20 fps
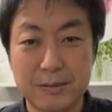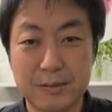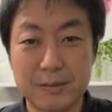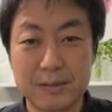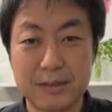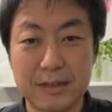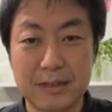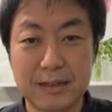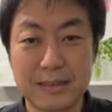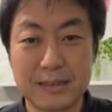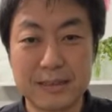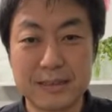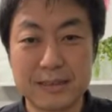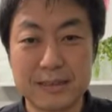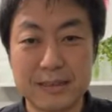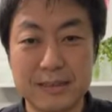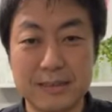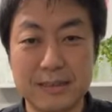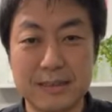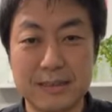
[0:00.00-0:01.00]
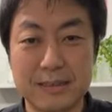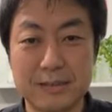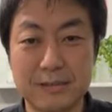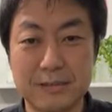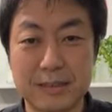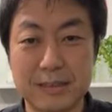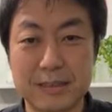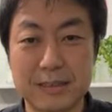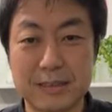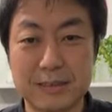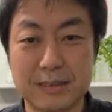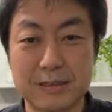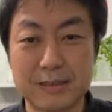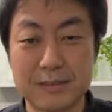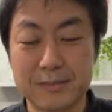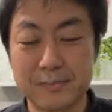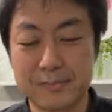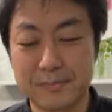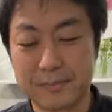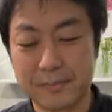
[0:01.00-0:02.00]
こんな形にオアシス
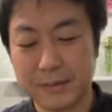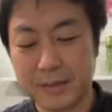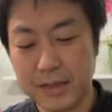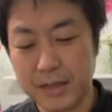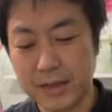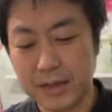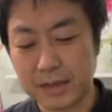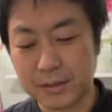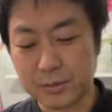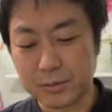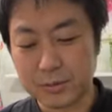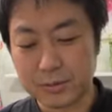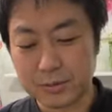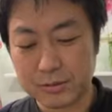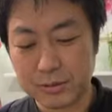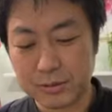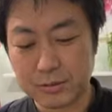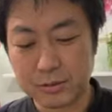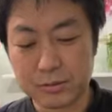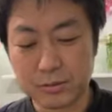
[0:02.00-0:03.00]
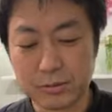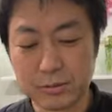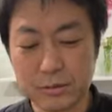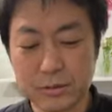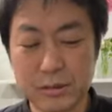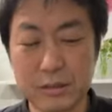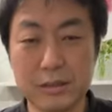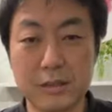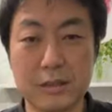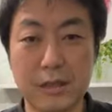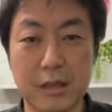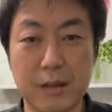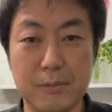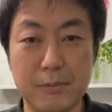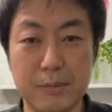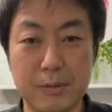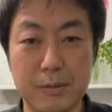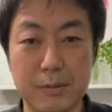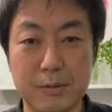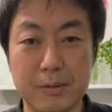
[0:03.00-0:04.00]
デカというねちょっと大きい
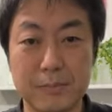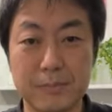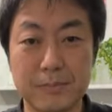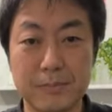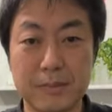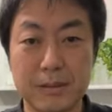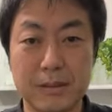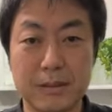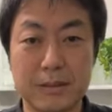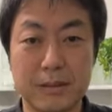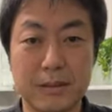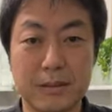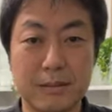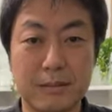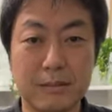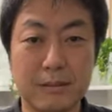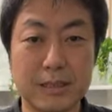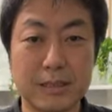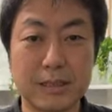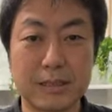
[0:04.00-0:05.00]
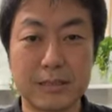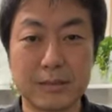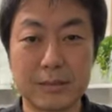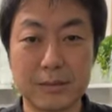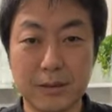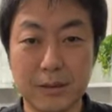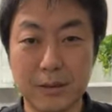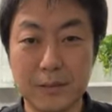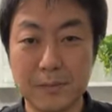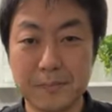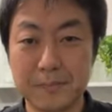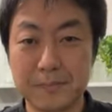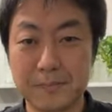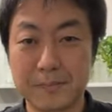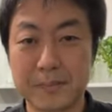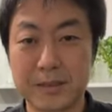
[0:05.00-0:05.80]
タイプのオアシスを、